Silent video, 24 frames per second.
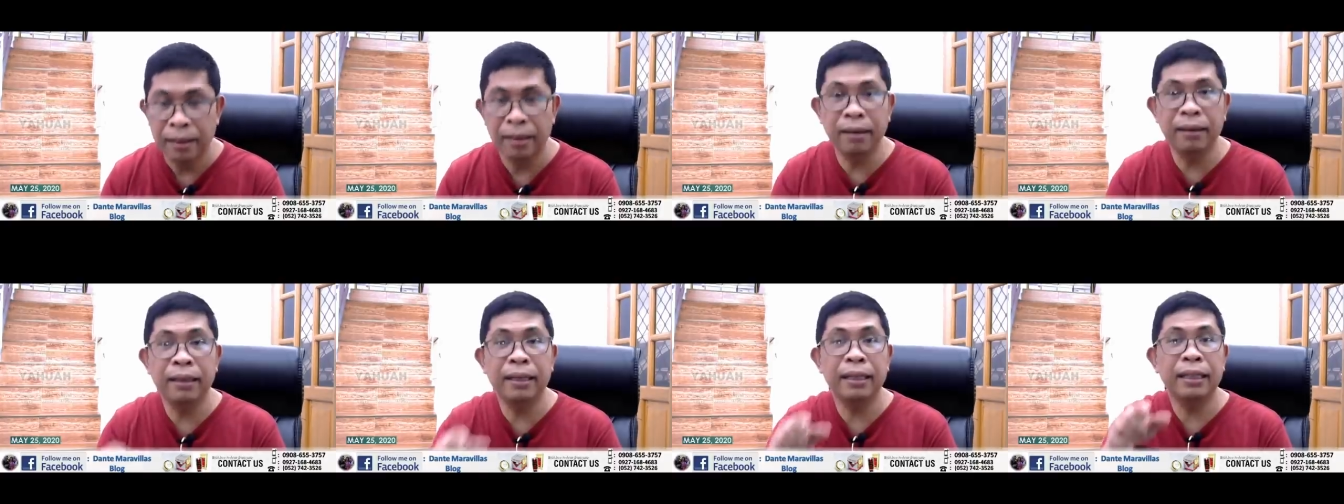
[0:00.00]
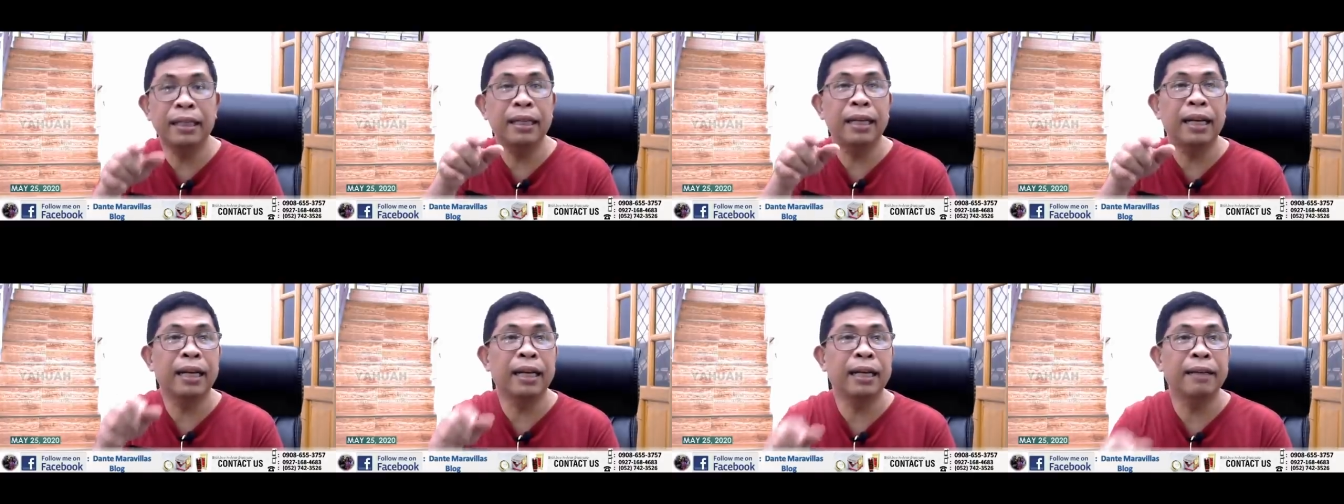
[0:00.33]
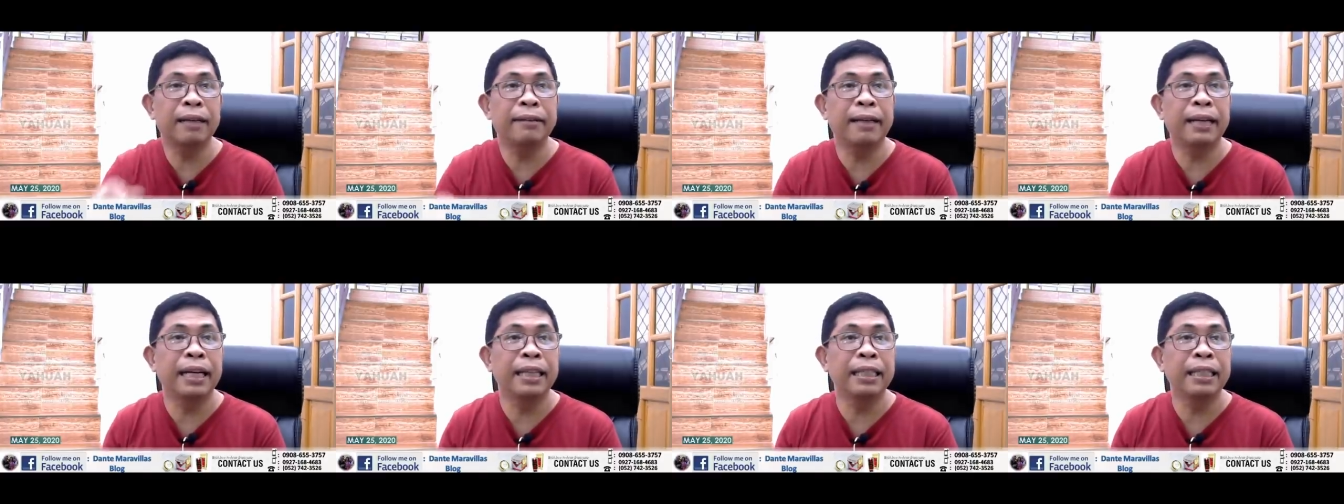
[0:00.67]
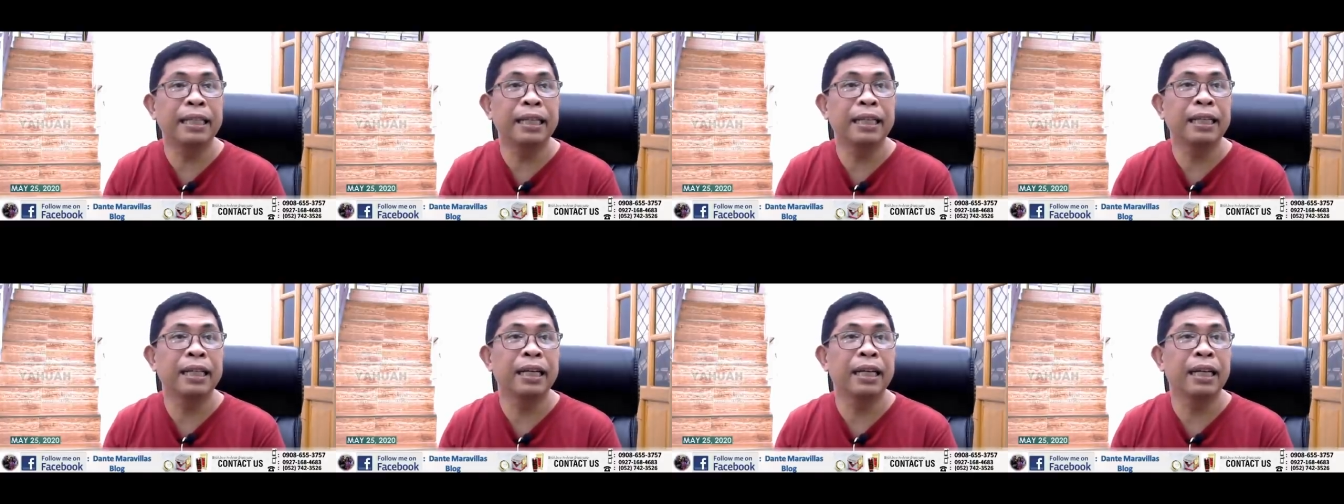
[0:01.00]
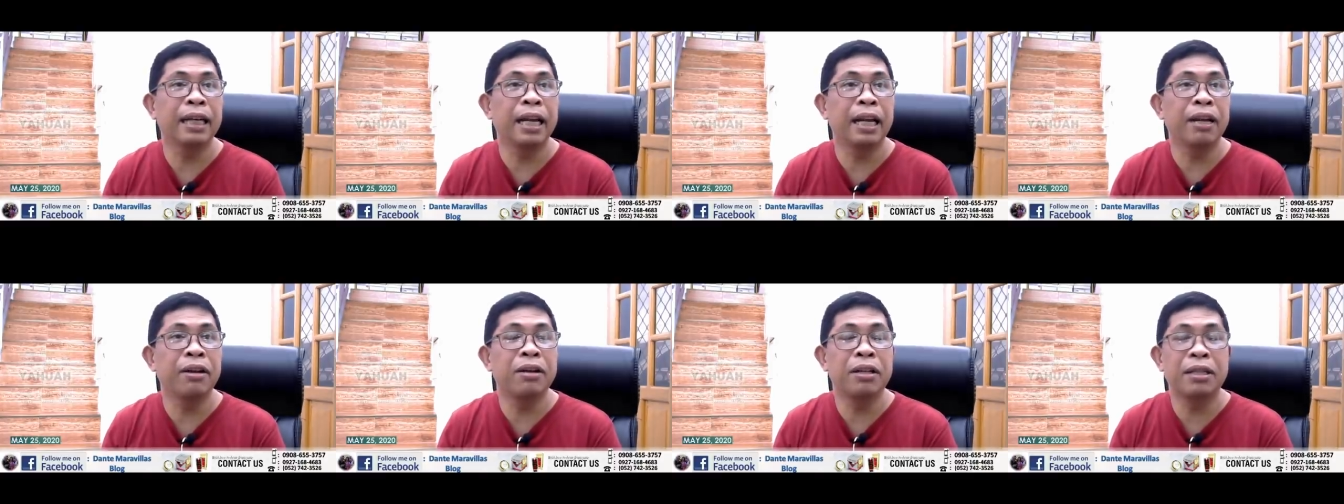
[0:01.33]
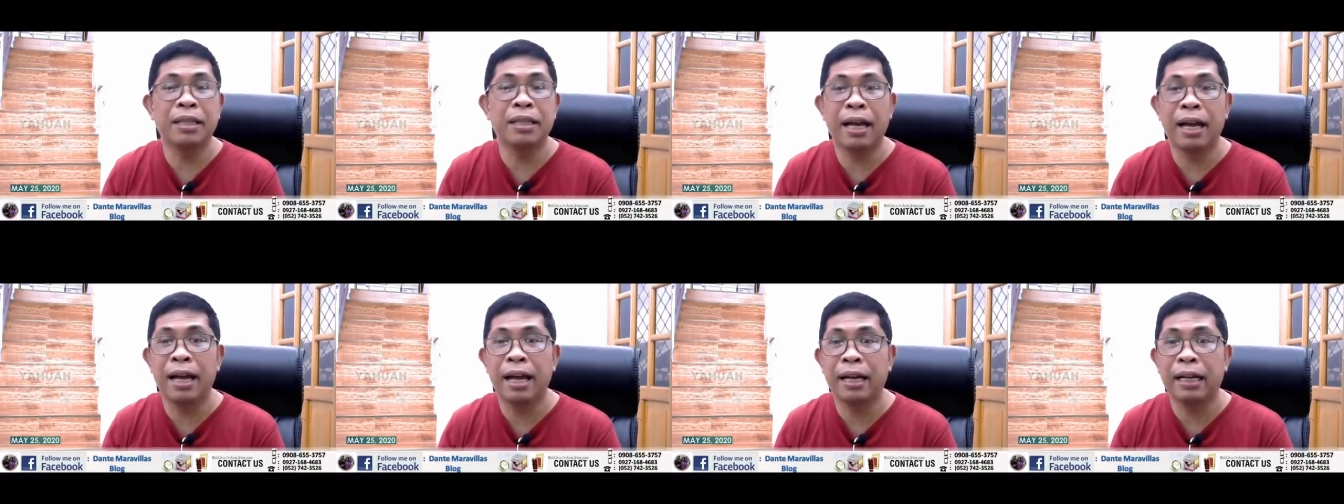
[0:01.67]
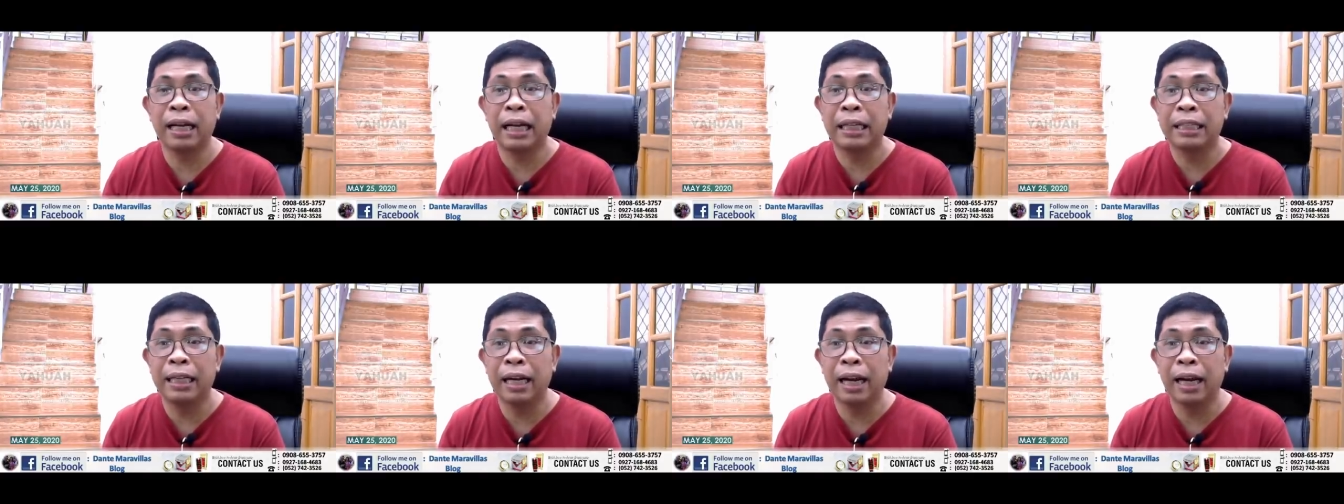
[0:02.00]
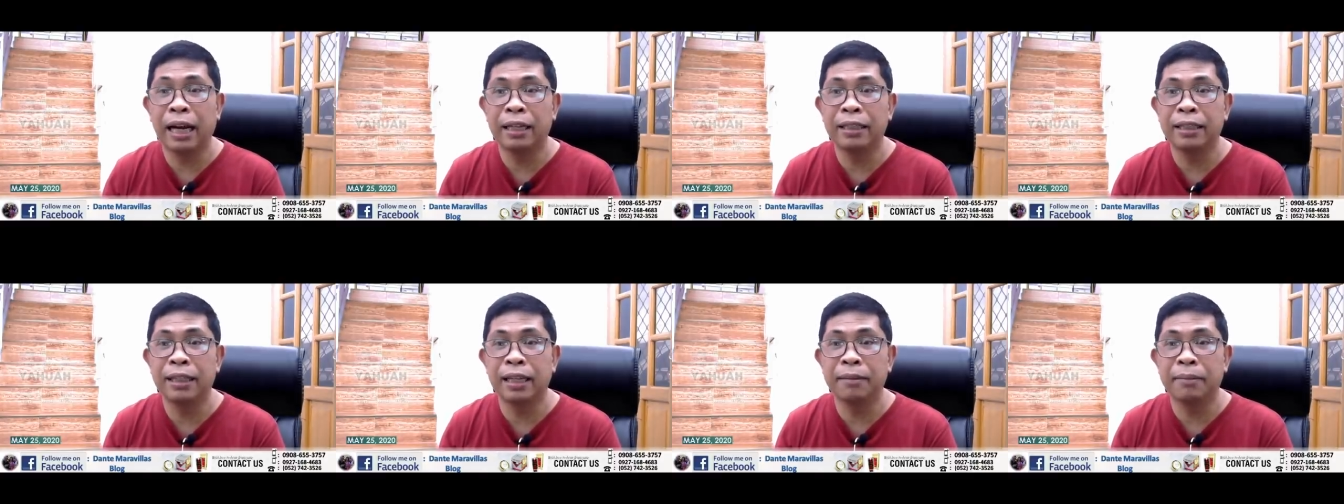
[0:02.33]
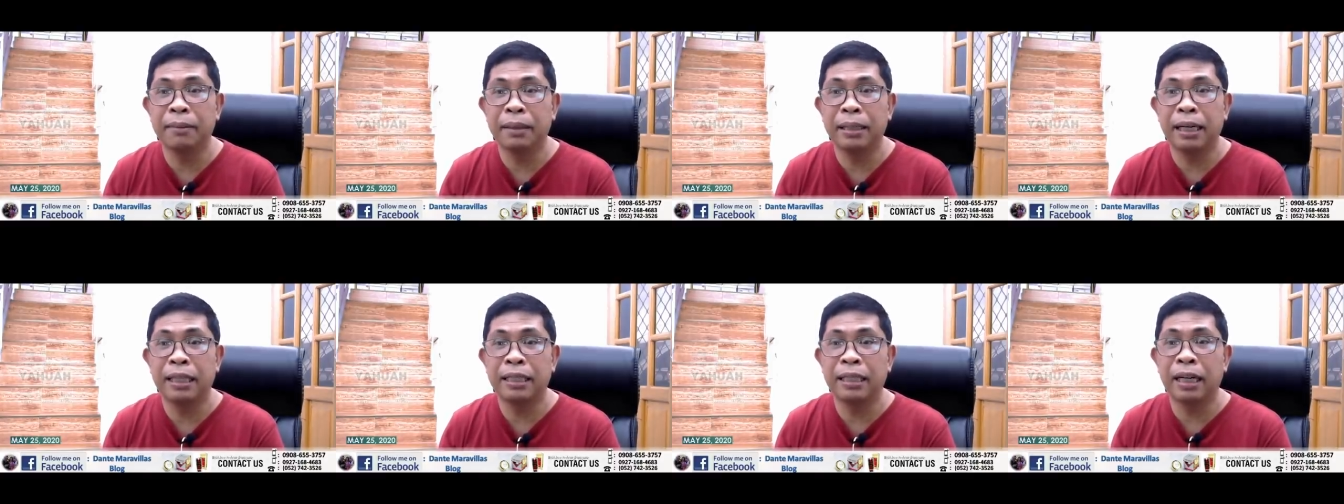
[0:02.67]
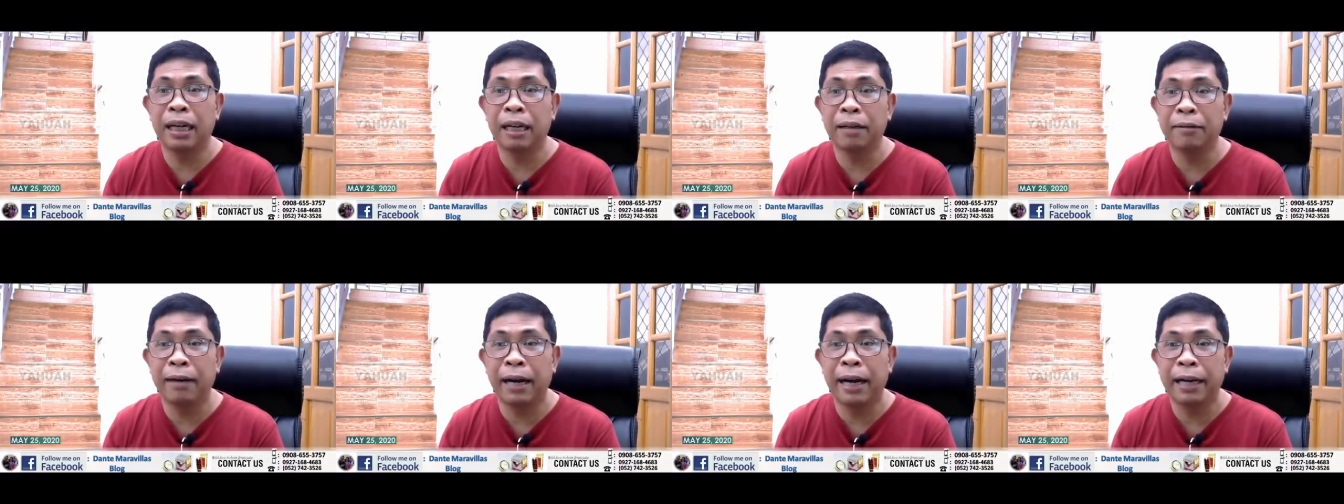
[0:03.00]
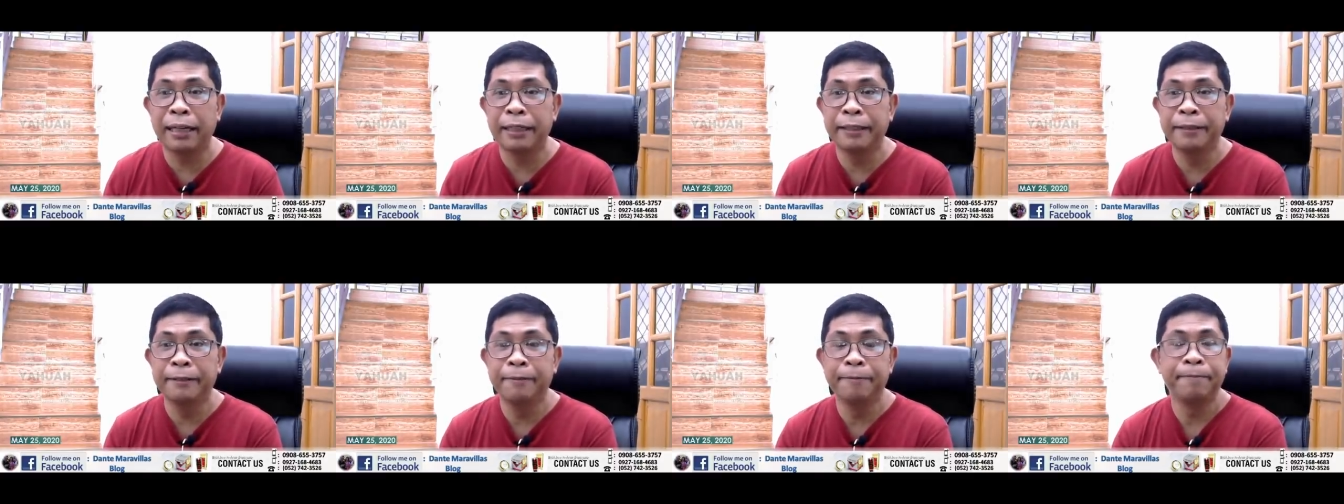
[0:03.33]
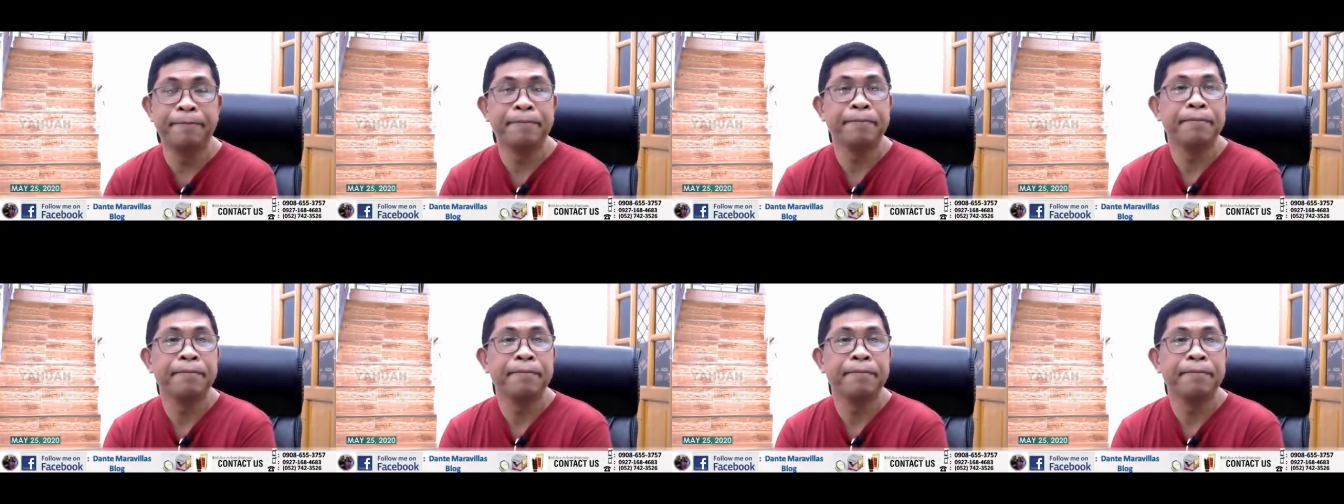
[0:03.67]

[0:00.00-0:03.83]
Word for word: Yun ang ginagawa ngayon sa kanya ng mga dilawan.